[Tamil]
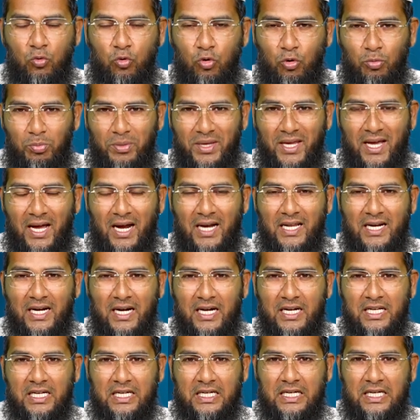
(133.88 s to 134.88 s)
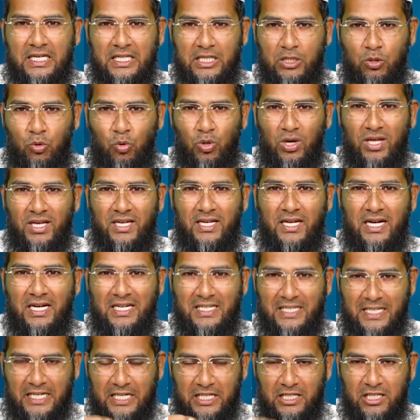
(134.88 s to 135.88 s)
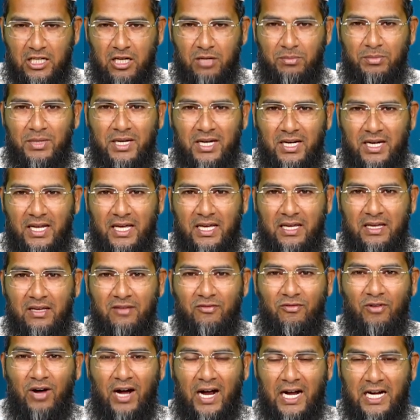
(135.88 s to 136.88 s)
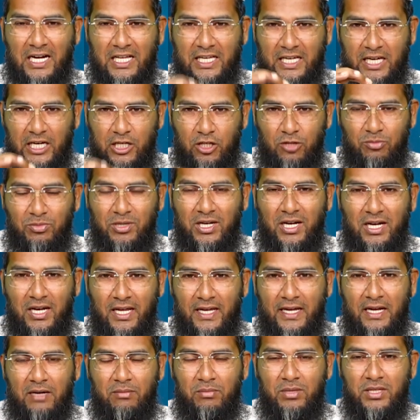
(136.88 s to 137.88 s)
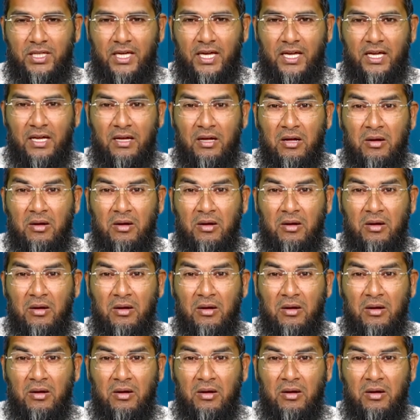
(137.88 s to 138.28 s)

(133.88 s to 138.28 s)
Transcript: உண்மையாளர்களுக்கு இந்த உலகில் நிரந்தரம் இல்லை வாழ்க்கையும் இல்லை என்பதை